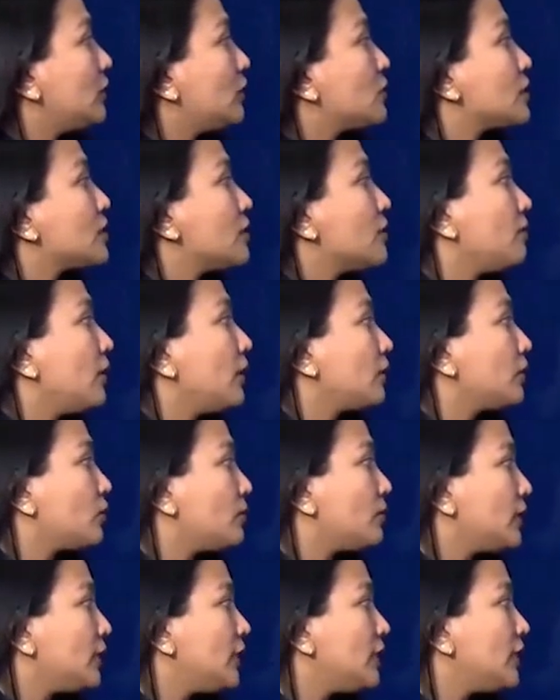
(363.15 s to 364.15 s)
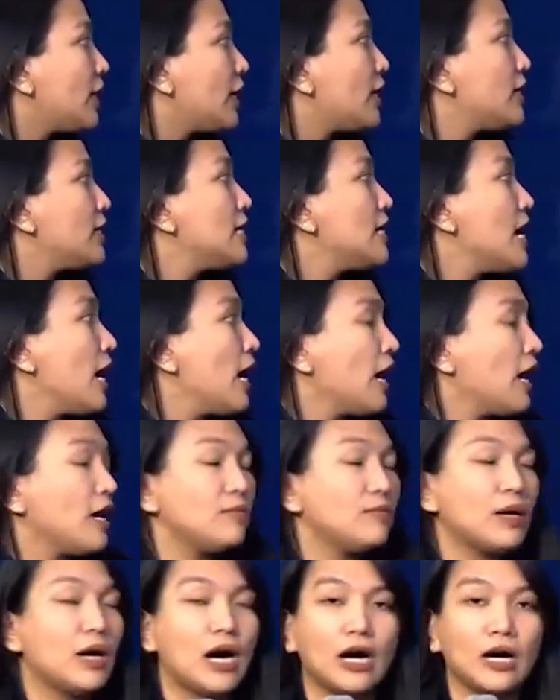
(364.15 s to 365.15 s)
dito sa Metro Manila ay
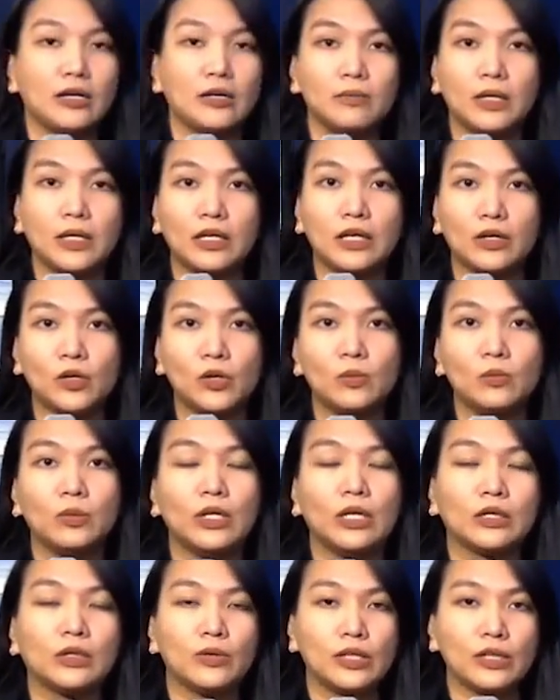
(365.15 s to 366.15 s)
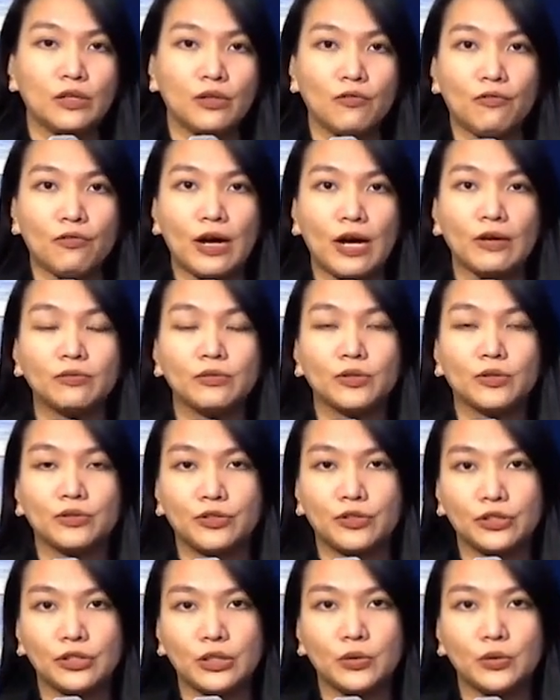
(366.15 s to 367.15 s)
maaari maglaro mula 25 to
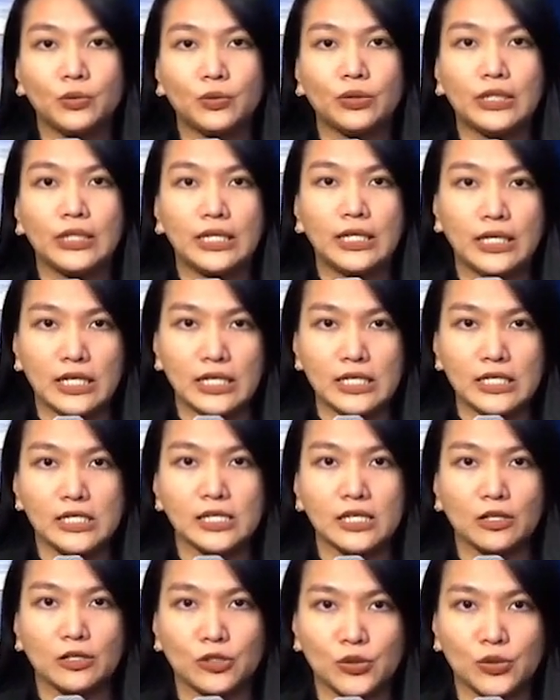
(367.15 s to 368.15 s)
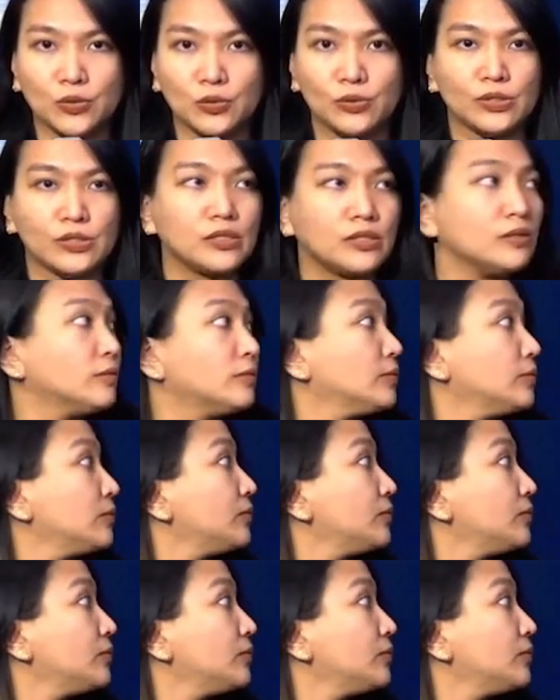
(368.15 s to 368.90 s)
32 degrees Celsius.